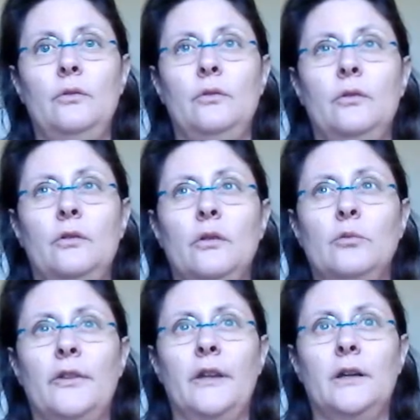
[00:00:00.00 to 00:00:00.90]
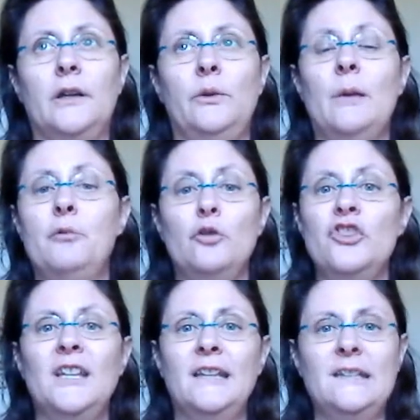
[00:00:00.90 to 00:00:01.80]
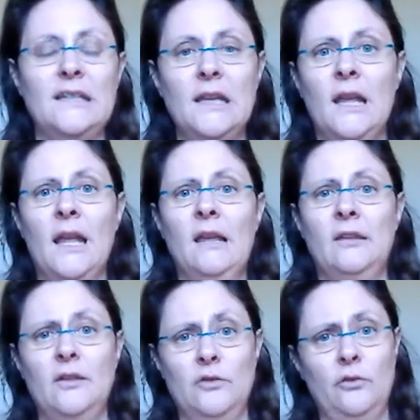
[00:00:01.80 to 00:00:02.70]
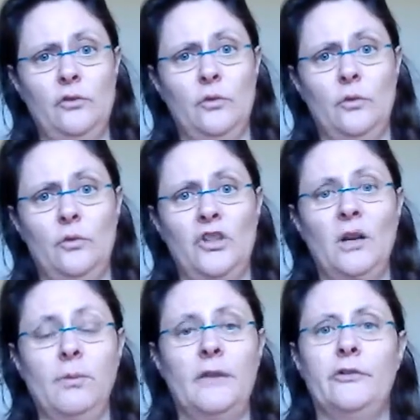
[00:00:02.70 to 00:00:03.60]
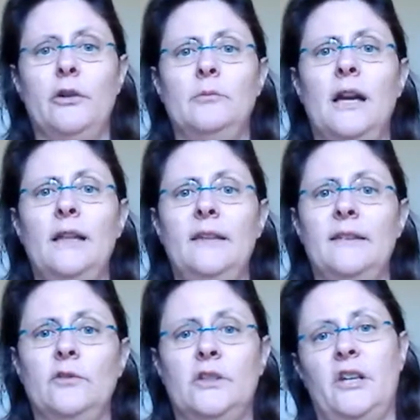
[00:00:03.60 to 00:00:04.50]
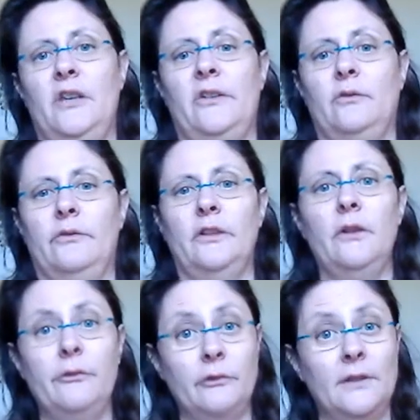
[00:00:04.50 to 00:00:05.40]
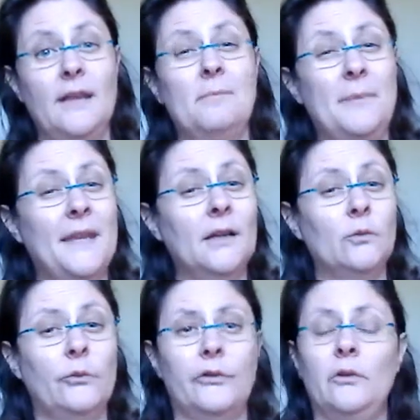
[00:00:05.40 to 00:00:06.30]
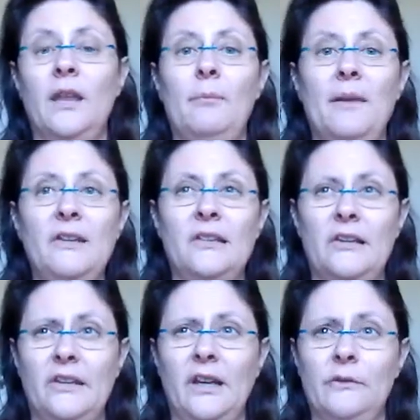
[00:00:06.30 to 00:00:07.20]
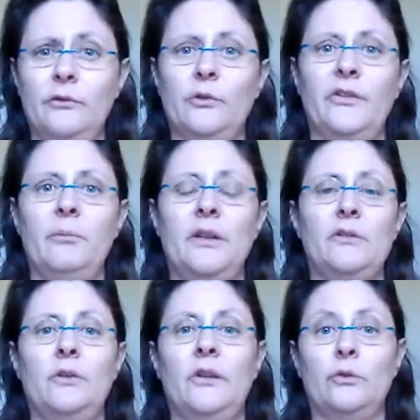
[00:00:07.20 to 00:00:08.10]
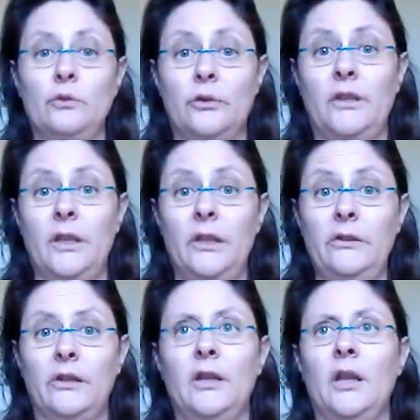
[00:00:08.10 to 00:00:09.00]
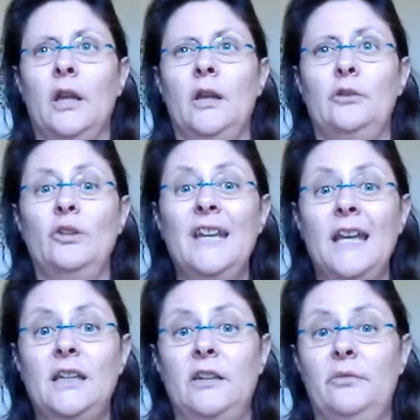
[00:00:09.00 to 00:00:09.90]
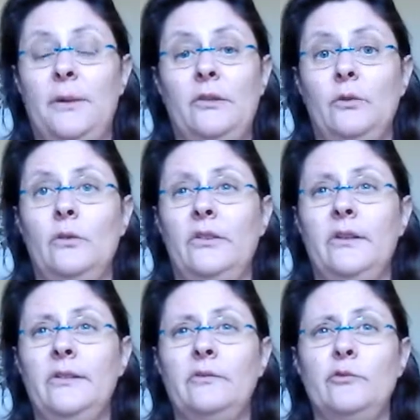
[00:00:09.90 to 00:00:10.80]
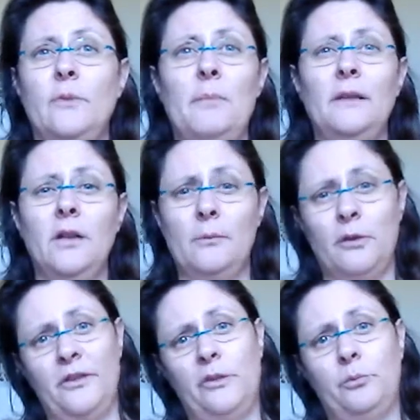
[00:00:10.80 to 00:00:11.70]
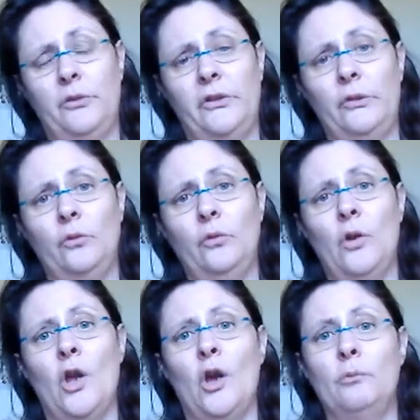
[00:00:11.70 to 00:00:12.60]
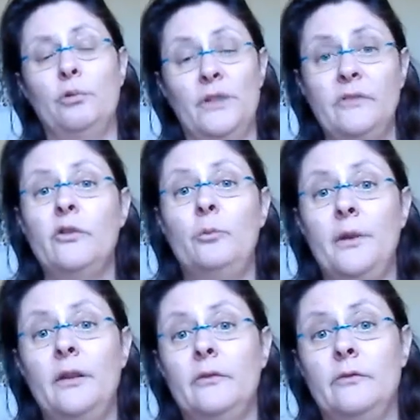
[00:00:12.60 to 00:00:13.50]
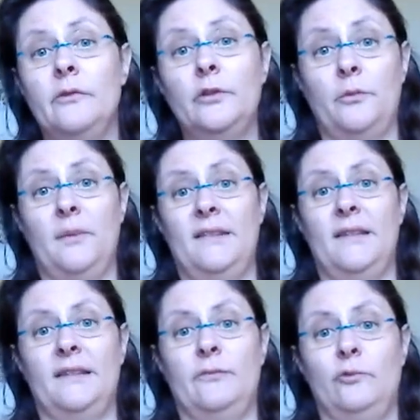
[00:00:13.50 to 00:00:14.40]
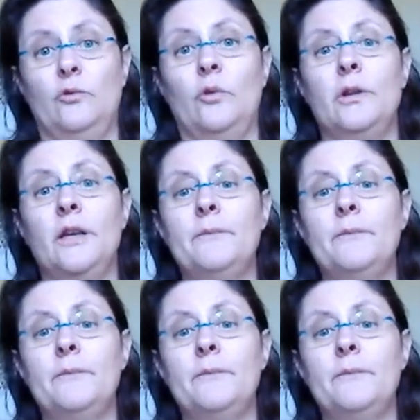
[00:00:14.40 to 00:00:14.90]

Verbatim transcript: une, comment dire, hein, une apologie d'Etsy, c'est juste que chaque plateforme a des avantages et des inconvénients, il faut en être bien conscient et pas se laisser influencer par ce que les autres disent de négatif, parce que ça, ça ne vous met pas dans la bonne disposition pour développer votre business à vous, ok